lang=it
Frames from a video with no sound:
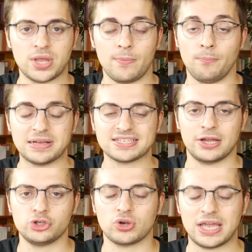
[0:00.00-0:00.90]
Un
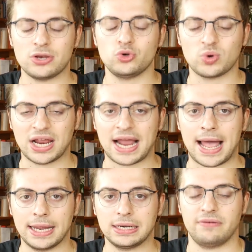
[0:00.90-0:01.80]
passaggio che
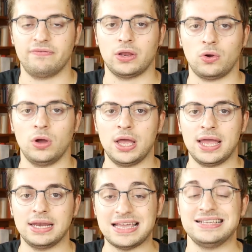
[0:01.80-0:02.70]
durerà davvero
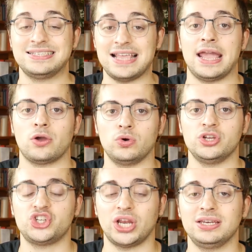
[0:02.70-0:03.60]
dei secoli,
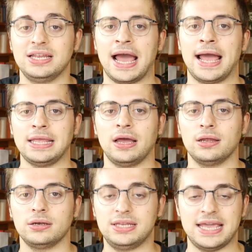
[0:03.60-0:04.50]
centinaia
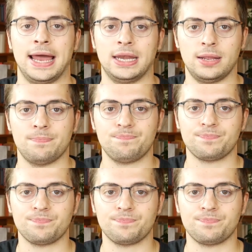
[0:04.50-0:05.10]
di anni.